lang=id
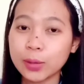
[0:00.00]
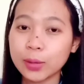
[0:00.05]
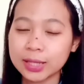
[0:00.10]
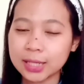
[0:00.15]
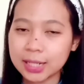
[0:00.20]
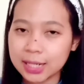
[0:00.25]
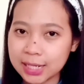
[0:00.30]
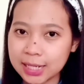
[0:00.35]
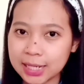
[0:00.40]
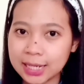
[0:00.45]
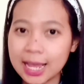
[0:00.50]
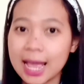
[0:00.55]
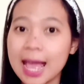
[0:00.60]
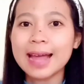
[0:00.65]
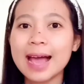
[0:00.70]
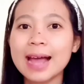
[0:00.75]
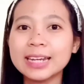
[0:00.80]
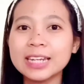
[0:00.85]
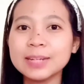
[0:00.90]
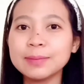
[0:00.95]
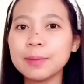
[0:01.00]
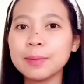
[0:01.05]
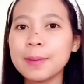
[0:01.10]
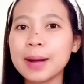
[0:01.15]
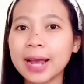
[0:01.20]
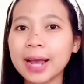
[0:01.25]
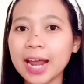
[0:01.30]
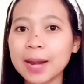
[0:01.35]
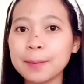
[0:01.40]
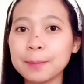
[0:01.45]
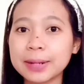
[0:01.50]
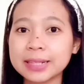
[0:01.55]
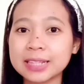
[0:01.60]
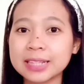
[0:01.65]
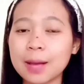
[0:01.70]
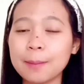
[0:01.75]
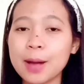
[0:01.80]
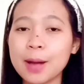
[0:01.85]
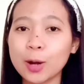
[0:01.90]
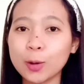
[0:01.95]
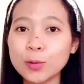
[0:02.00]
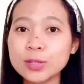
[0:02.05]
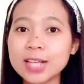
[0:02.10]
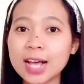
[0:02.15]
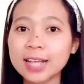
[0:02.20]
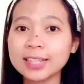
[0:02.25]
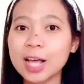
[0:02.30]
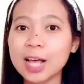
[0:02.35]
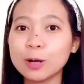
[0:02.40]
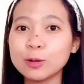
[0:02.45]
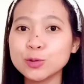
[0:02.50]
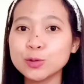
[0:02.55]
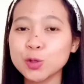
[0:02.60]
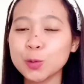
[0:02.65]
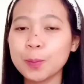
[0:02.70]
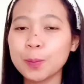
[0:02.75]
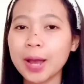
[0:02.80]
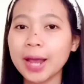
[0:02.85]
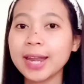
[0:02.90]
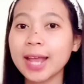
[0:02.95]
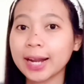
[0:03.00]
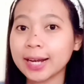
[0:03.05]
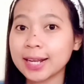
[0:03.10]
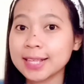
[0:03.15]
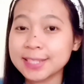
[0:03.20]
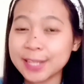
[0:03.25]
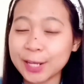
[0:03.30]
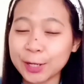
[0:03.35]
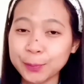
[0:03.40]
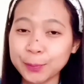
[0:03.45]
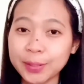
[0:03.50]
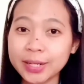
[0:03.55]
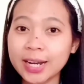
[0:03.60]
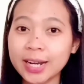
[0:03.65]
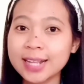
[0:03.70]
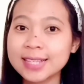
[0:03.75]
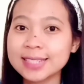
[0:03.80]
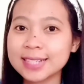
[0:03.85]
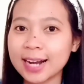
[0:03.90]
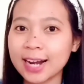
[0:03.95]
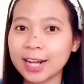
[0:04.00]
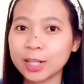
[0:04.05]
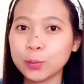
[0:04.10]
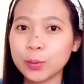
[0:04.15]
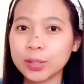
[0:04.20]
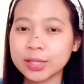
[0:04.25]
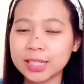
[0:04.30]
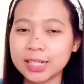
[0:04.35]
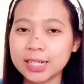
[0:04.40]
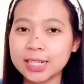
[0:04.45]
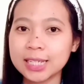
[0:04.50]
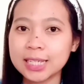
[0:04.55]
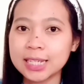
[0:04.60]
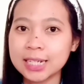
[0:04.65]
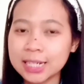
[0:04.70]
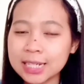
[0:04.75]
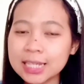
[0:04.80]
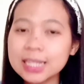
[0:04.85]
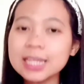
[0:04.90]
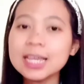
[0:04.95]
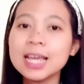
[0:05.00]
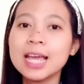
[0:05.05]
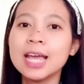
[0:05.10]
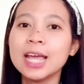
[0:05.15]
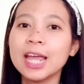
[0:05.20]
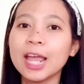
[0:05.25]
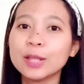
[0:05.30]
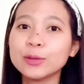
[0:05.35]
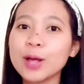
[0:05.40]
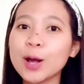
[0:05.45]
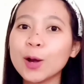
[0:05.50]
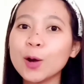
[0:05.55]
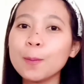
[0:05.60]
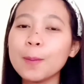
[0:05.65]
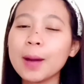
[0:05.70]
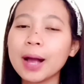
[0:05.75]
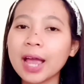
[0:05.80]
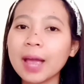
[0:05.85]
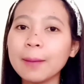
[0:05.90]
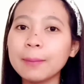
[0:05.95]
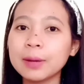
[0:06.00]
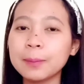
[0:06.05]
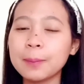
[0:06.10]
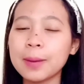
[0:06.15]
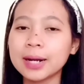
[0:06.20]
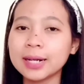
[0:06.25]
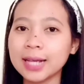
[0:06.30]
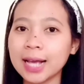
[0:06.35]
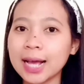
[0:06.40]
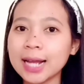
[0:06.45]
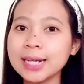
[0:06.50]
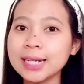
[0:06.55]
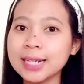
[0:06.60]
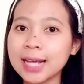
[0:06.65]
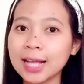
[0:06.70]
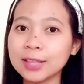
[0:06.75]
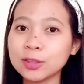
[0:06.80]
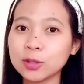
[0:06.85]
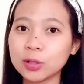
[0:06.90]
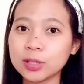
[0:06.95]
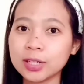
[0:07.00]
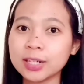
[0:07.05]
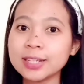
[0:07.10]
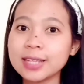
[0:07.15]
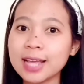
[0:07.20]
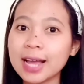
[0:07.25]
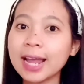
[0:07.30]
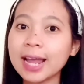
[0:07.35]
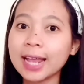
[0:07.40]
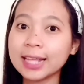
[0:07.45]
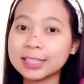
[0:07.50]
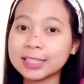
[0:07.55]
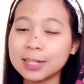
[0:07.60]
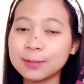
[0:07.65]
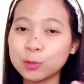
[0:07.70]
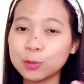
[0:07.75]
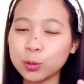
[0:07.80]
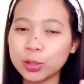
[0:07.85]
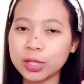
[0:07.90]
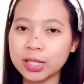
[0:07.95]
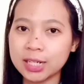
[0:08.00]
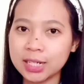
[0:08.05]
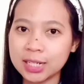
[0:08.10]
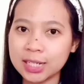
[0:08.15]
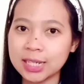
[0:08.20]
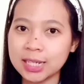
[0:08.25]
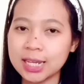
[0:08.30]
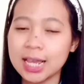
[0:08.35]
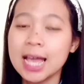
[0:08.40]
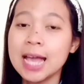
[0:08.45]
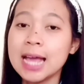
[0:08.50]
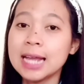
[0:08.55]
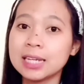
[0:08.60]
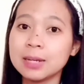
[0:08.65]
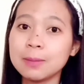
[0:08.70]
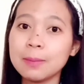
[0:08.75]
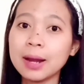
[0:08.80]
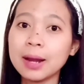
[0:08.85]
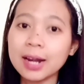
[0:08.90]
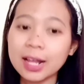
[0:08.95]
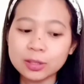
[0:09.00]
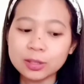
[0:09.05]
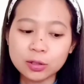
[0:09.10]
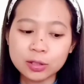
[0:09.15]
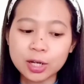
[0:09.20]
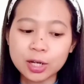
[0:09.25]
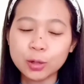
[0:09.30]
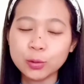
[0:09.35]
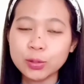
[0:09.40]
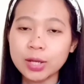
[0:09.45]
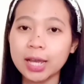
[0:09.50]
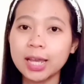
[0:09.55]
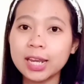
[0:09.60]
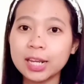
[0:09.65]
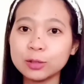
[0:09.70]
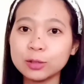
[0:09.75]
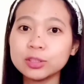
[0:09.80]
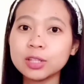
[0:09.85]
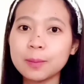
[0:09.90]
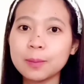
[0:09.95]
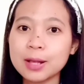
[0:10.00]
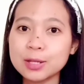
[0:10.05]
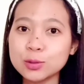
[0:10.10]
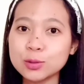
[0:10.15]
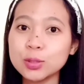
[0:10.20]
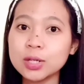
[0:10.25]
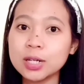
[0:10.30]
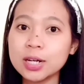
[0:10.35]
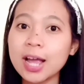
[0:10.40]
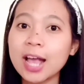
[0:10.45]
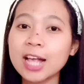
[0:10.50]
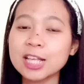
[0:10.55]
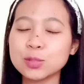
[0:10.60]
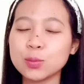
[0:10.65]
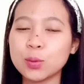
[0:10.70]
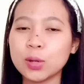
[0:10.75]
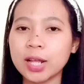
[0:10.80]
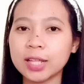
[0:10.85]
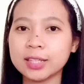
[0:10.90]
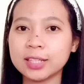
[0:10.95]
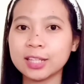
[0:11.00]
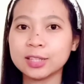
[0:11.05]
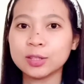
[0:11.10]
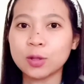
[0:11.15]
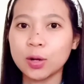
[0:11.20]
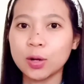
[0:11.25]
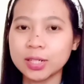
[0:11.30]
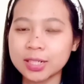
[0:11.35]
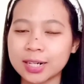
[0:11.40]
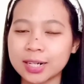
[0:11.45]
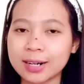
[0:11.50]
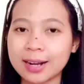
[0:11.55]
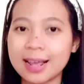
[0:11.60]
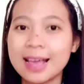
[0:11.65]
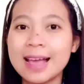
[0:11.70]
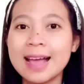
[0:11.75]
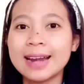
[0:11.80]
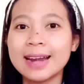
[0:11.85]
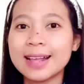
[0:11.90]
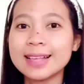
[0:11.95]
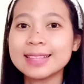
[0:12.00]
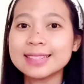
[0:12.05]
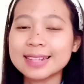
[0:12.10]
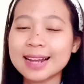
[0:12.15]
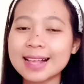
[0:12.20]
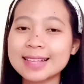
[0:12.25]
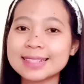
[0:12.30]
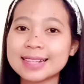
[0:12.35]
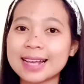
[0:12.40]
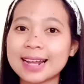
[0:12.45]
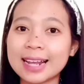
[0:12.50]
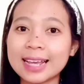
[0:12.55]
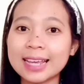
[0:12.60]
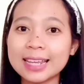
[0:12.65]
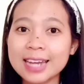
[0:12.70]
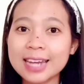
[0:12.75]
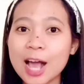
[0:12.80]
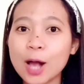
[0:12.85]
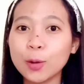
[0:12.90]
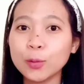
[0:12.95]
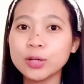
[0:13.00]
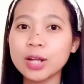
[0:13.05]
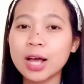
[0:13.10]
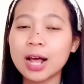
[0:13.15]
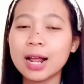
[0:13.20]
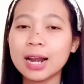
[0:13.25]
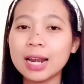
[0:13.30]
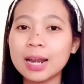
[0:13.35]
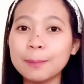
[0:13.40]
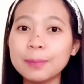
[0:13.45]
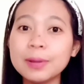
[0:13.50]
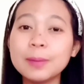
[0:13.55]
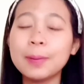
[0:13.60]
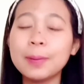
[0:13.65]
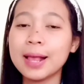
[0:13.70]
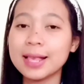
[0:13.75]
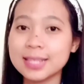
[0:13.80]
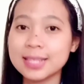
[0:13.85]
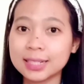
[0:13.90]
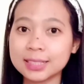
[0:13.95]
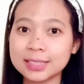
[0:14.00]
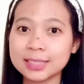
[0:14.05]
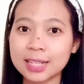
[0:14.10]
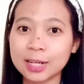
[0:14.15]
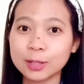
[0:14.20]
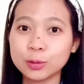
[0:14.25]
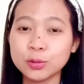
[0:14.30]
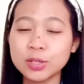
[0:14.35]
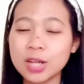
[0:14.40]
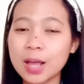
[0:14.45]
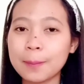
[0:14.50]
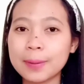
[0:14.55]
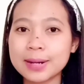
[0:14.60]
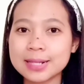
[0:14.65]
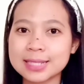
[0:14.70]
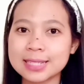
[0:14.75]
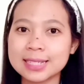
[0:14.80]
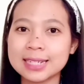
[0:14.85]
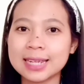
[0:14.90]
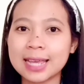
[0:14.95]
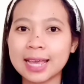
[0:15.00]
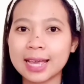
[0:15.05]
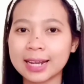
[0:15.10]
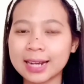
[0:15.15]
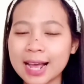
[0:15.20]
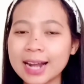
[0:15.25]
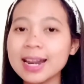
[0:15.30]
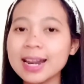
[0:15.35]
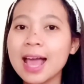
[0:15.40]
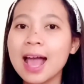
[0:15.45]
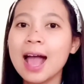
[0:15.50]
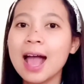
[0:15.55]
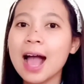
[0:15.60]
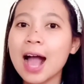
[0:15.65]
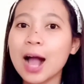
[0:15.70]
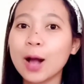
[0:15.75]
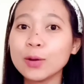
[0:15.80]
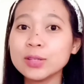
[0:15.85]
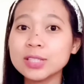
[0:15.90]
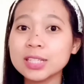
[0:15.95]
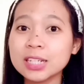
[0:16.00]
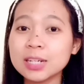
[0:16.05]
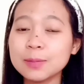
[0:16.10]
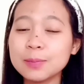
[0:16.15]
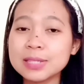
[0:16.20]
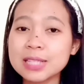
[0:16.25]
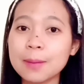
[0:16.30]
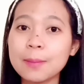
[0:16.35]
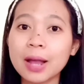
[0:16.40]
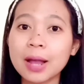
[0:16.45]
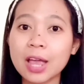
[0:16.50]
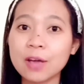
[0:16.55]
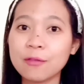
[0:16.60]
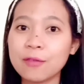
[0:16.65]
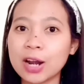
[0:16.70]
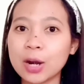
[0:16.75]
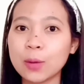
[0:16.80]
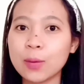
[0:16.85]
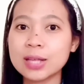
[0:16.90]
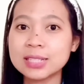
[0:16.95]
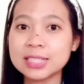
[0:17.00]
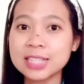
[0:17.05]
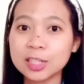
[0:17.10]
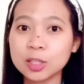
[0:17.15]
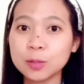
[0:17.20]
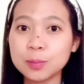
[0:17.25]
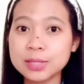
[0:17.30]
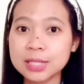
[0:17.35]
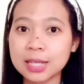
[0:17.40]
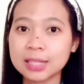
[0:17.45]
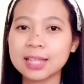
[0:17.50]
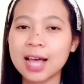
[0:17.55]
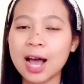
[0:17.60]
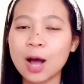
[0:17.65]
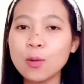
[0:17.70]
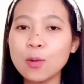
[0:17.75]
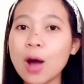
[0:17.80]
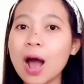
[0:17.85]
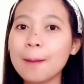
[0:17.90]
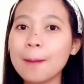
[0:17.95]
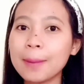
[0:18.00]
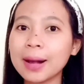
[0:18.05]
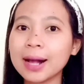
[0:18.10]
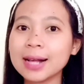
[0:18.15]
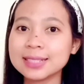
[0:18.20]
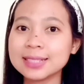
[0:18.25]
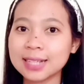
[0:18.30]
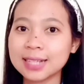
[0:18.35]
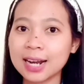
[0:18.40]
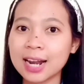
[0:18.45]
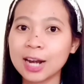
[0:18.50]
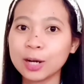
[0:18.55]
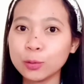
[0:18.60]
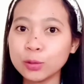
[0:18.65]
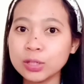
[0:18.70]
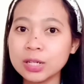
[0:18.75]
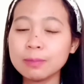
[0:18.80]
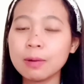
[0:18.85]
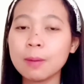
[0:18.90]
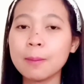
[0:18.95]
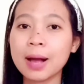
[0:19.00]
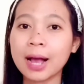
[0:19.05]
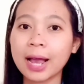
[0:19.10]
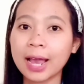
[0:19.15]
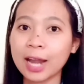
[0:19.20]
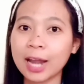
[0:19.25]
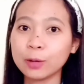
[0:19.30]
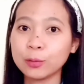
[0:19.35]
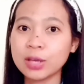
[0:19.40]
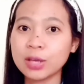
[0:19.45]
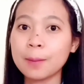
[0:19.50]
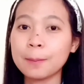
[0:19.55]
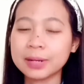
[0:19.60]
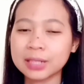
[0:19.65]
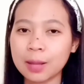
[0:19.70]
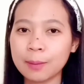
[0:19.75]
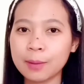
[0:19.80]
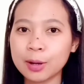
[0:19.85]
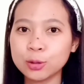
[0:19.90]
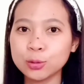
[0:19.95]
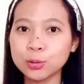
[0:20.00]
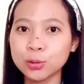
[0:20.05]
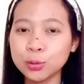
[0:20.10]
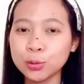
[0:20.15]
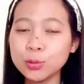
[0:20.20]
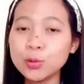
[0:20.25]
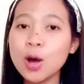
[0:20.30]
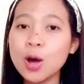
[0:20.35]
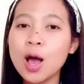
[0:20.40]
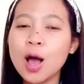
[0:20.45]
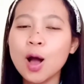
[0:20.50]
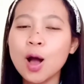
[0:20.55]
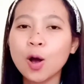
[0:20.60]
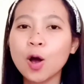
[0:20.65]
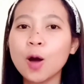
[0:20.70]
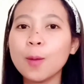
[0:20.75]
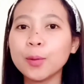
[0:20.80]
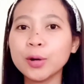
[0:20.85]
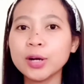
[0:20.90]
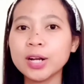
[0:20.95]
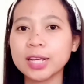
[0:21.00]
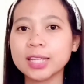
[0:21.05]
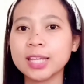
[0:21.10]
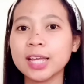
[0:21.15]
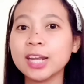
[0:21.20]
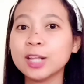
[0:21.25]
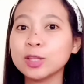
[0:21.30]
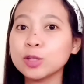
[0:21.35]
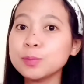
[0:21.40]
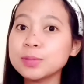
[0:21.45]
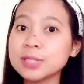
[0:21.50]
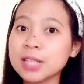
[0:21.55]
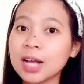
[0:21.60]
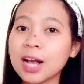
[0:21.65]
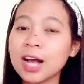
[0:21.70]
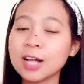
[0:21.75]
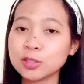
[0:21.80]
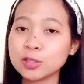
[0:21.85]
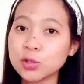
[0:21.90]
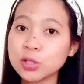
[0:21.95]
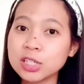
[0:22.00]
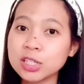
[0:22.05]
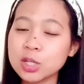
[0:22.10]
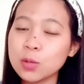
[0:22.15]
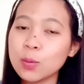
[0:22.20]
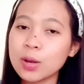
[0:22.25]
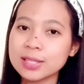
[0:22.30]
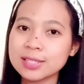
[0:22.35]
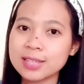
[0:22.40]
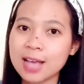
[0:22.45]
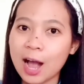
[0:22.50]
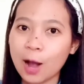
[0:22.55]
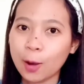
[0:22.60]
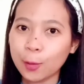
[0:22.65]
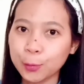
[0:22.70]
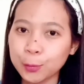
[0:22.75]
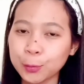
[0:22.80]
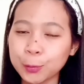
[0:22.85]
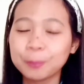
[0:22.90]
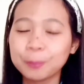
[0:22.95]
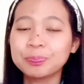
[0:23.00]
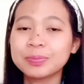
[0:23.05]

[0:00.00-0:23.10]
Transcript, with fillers: Whitening ini. Nah, di pemakaian pertamaku saat aku cobain acne serumnya dari Scarlet Whitening ini, itu aku pakai berbarengan dengan toner yang Edreamku ini. Dimana tonerku yang ini itu termasuk ke exfoliating toner. Dan setelah sekarang ini aku udah lebih belajar tentang dunia per skincarean, aku jadi bisa mengevaluasi atau bisa tahu apa kesalahanku di pemakaianku yang pertama dulu, kok produknya itu bisa nggak cocok di wajah aku.